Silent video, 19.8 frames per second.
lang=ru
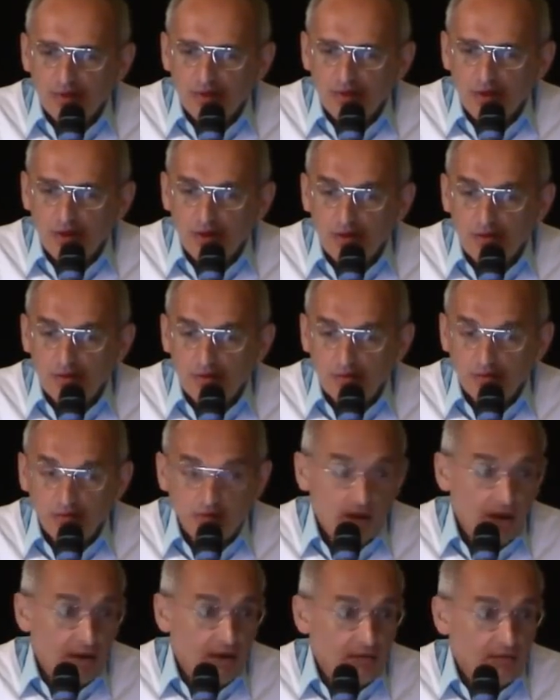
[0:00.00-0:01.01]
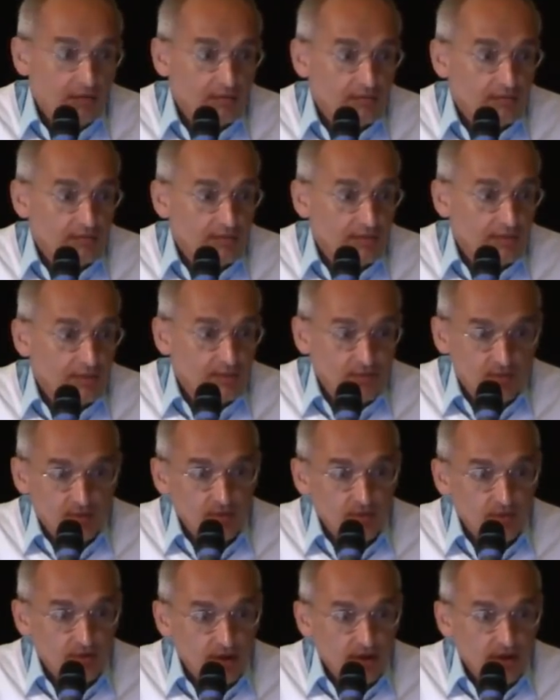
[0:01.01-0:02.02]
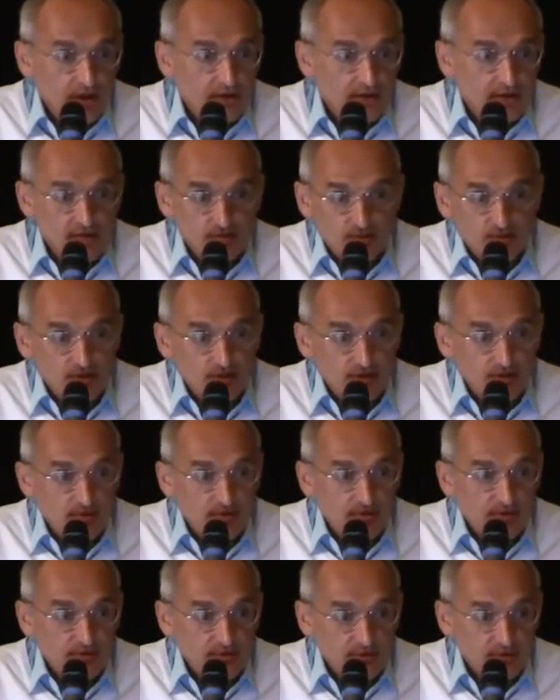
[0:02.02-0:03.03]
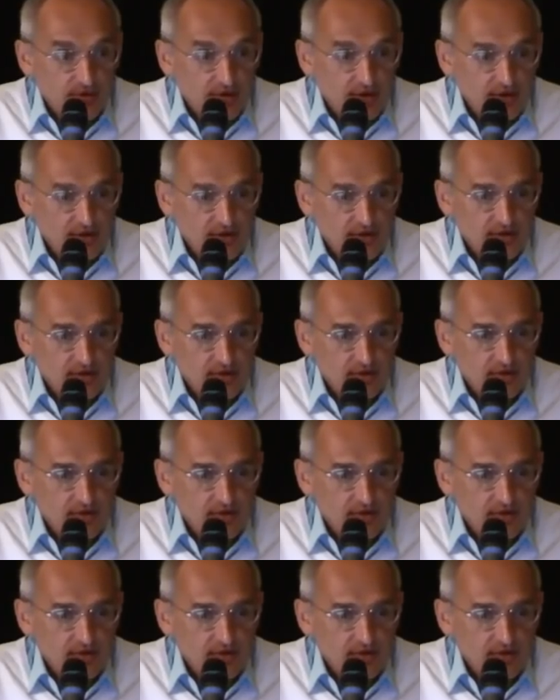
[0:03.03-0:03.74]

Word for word: Я говорю, да, все получается, спасибо, все классно